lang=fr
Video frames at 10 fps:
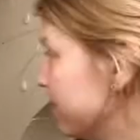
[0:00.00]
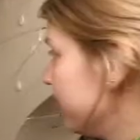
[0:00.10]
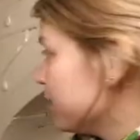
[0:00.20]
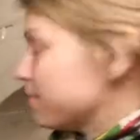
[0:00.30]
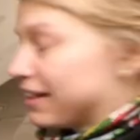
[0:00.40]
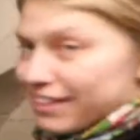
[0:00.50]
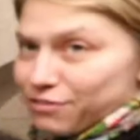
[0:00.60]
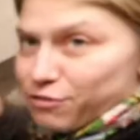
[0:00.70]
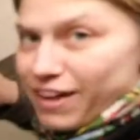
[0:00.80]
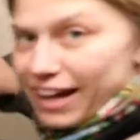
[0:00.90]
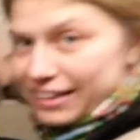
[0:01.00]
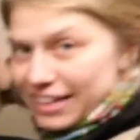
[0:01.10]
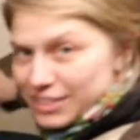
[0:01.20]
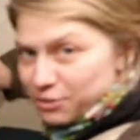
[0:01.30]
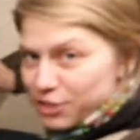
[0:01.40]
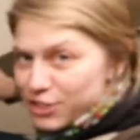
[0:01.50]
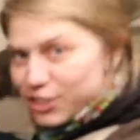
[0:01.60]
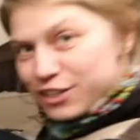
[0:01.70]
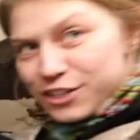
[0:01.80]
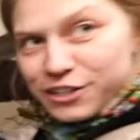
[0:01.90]
Là, le matin, il faut faire attention de se
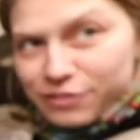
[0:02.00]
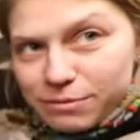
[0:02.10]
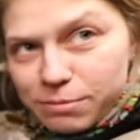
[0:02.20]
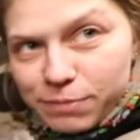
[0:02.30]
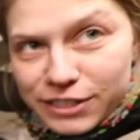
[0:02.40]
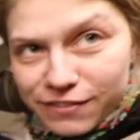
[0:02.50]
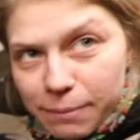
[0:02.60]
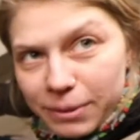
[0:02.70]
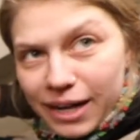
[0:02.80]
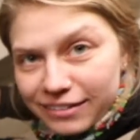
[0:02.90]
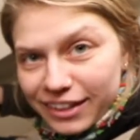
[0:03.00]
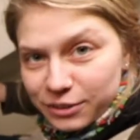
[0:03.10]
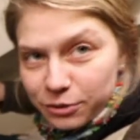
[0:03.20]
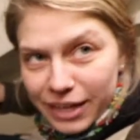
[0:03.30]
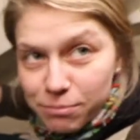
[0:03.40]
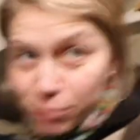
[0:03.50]
lever et pas se frapper la tête contre la